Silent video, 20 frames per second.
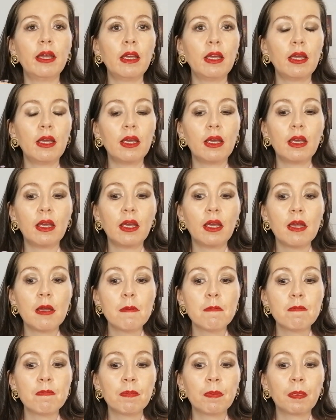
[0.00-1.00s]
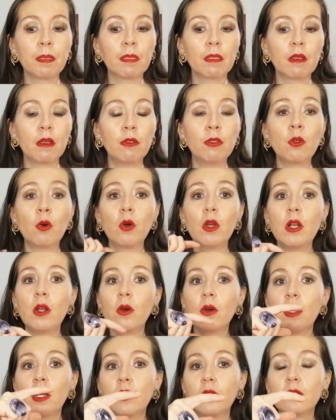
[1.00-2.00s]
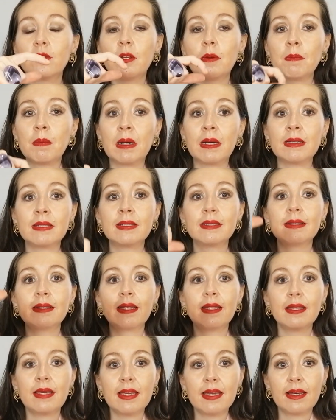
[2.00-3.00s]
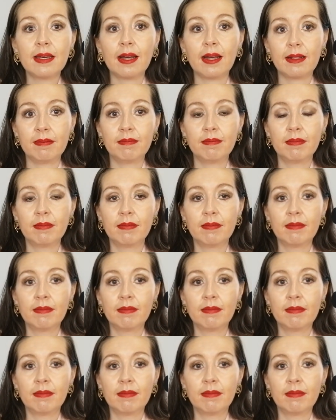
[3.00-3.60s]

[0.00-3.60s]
Eh, no es lo que los demás te digan.